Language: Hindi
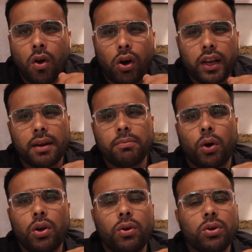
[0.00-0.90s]
और यार
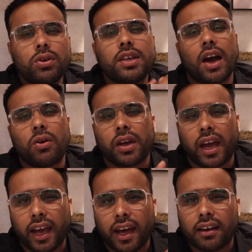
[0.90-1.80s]
बॉलीवुड को क्या हो गया
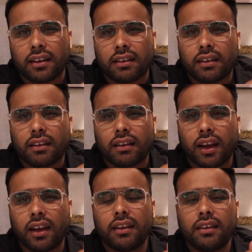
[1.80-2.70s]
यार
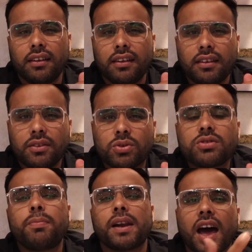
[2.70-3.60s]
है
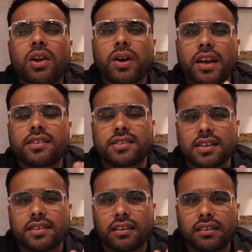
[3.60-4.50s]
कुछ बना लो यार
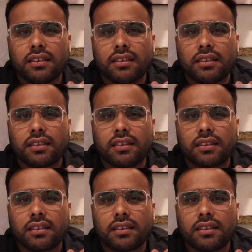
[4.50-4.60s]
अच्छा सा